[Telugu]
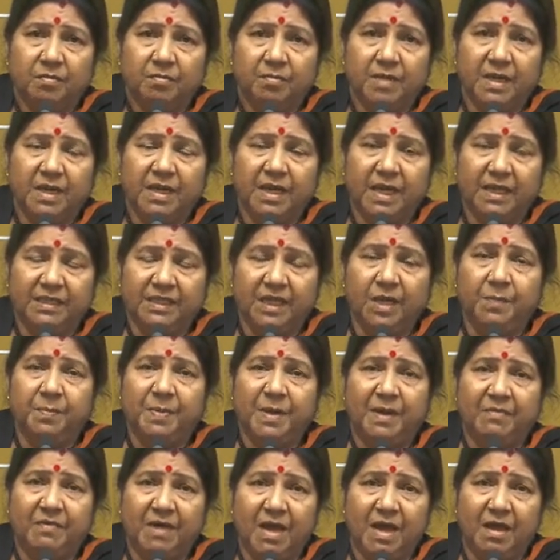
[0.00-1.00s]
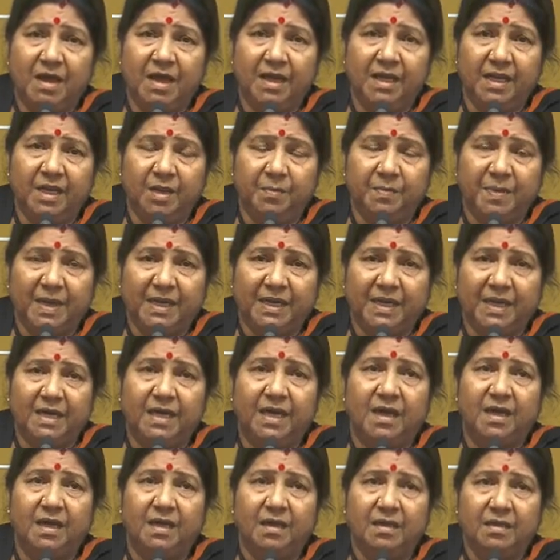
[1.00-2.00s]
మరి నదీ ప్రవాహానికి
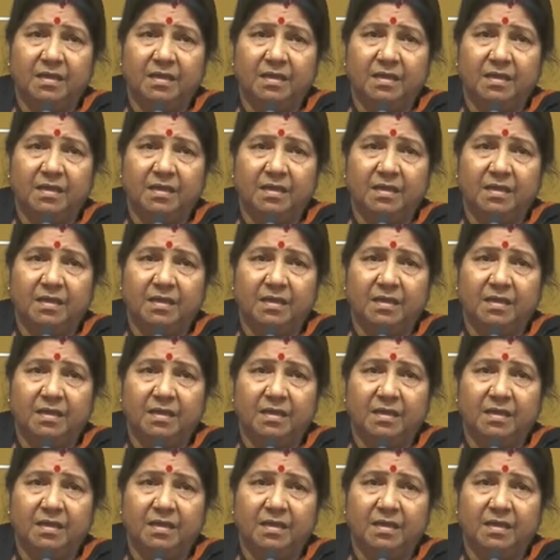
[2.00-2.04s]
పక్కగా